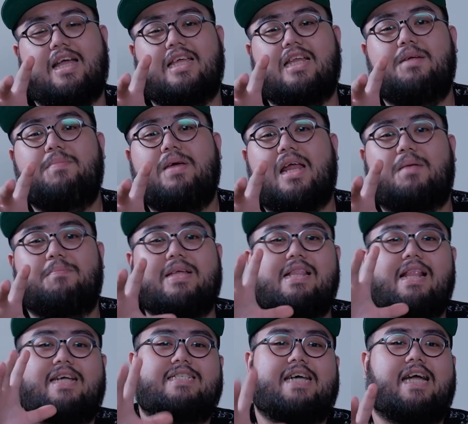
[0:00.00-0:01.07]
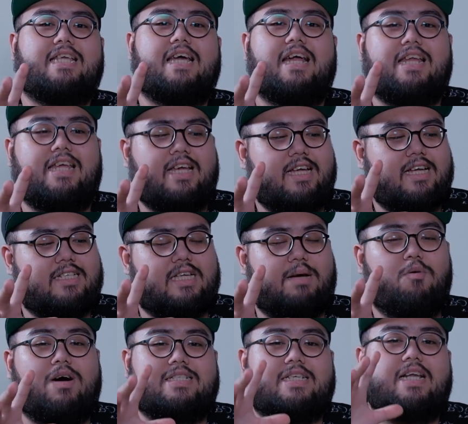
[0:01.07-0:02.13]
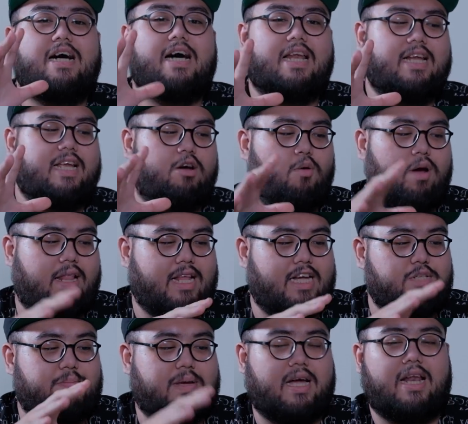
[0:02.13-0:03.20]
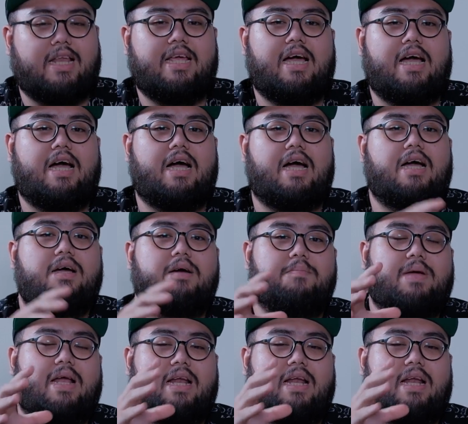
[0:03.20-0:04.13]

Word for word: Nah jadi biar lebih jelas aja nih saya mau kasih denger nih kualitas speakernya